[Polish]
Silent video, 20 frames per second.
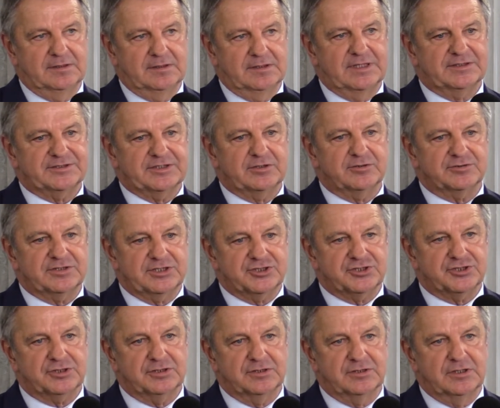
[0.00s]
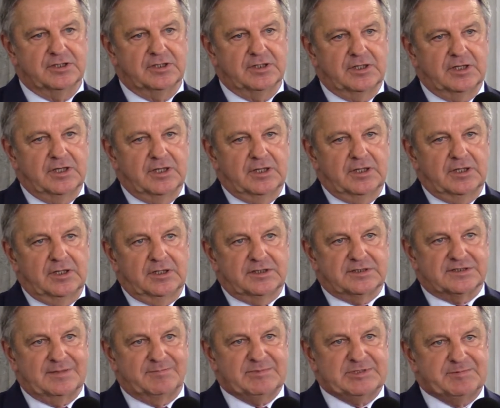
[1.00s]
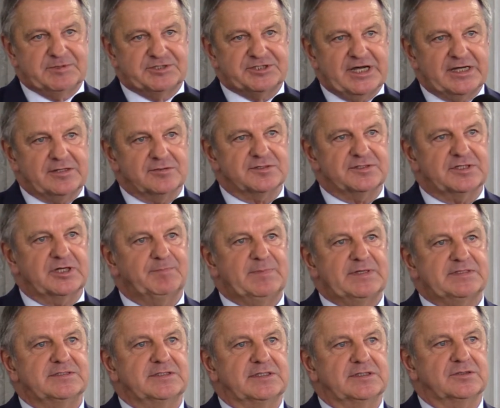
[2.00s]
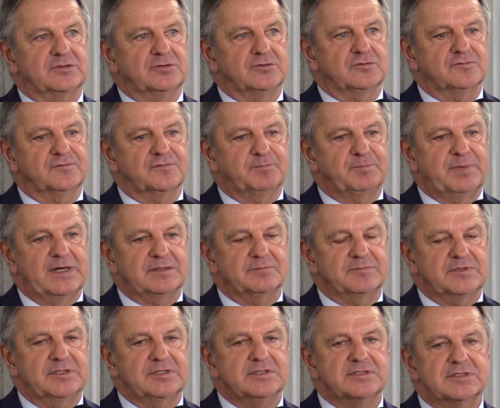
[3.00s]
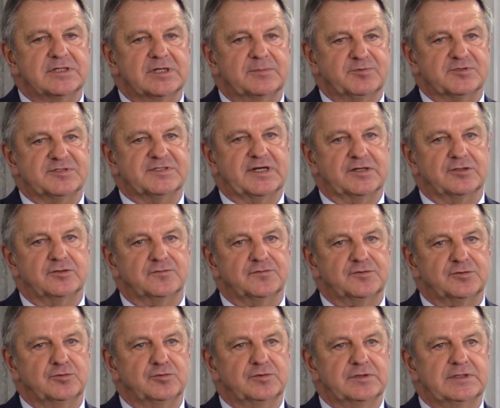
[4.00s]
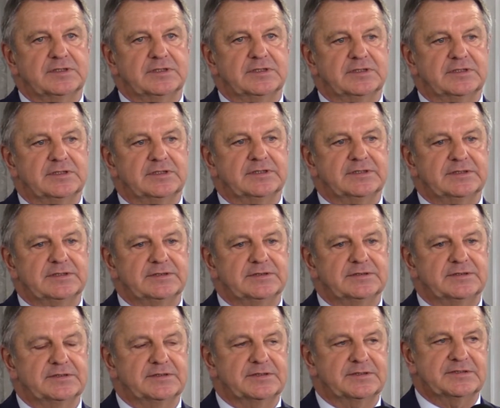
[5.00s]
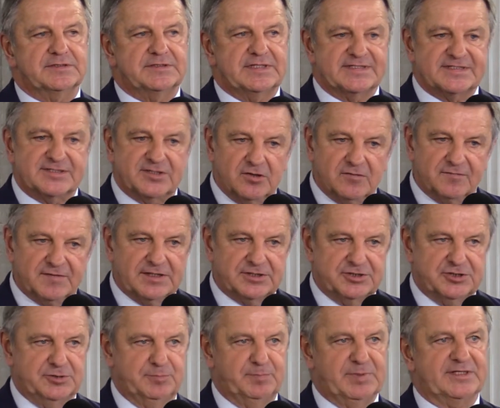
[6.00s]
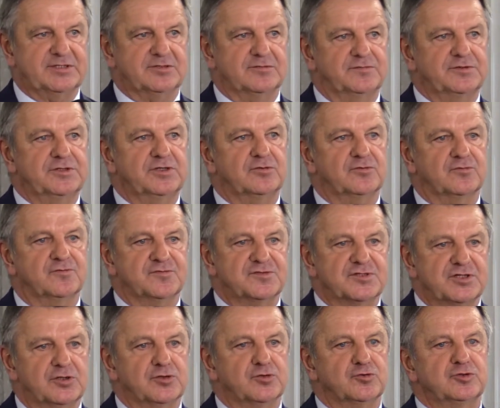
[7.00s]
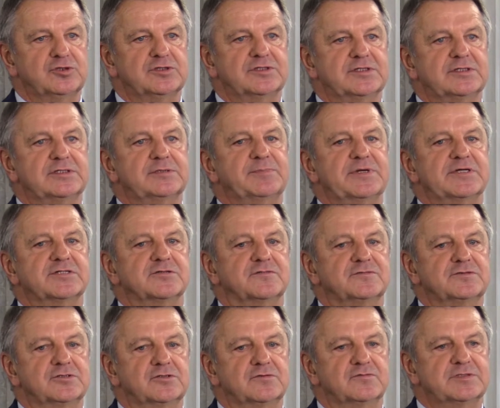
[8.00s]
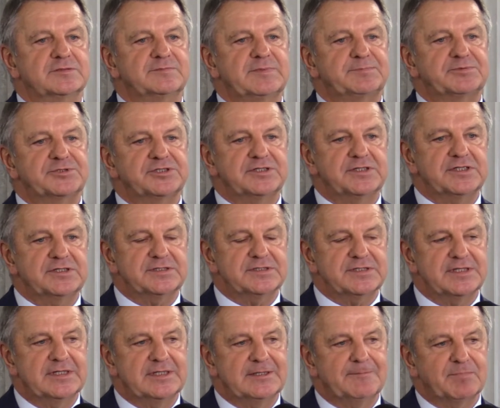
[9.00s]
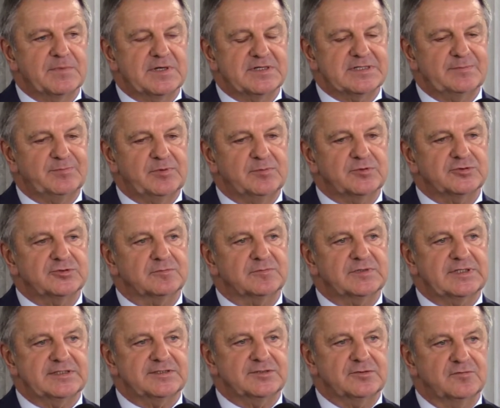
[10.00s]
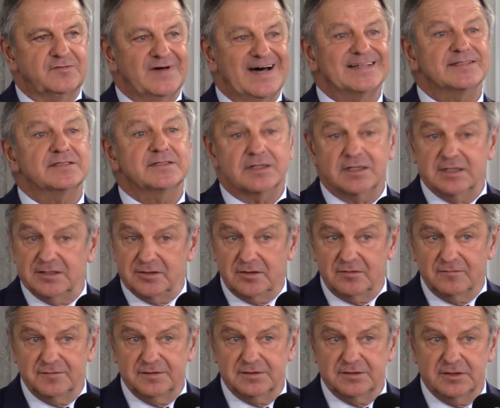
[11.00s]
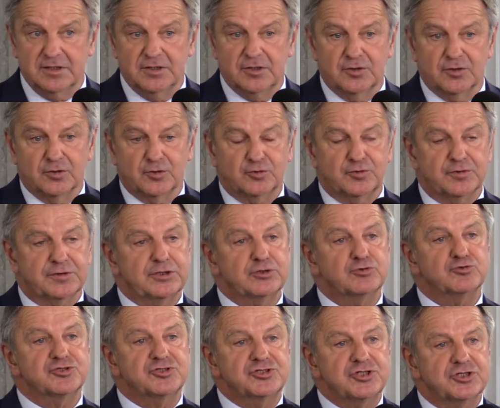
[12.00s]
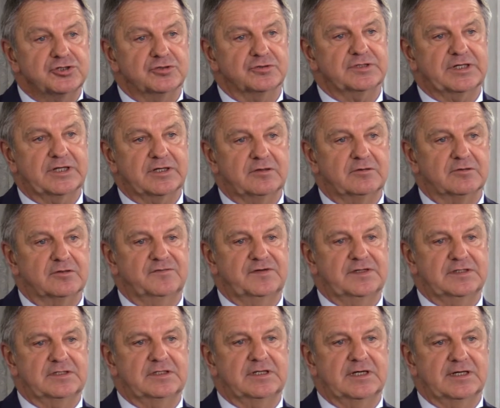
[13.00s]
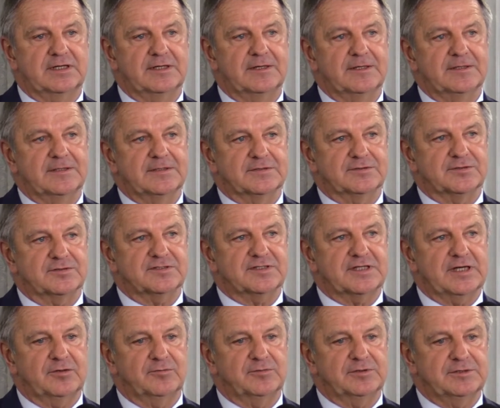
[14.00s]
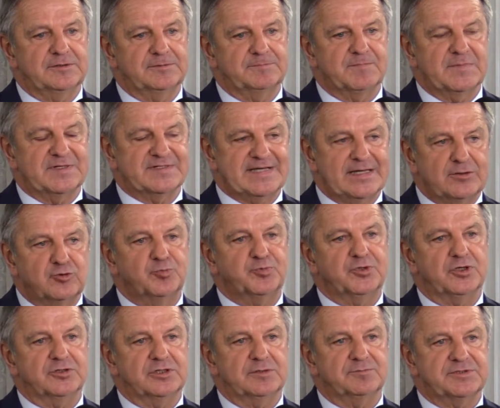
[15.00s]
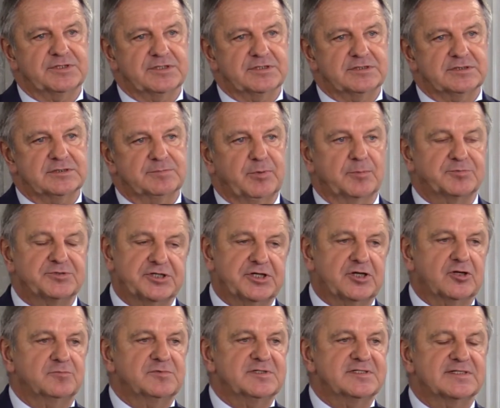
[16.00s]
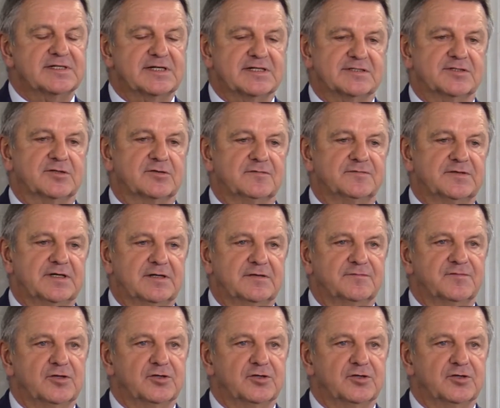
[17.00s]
I dlatego też zabezpieczając tych pacjentów, pan minister postanowił yy, testować pracowników SOR-u i, i pracowników Izby Przyjęć za pomocą testów antygenowych, które już 10 kwietnia zostały zakupione przez poprzedniego ministra zdrowia w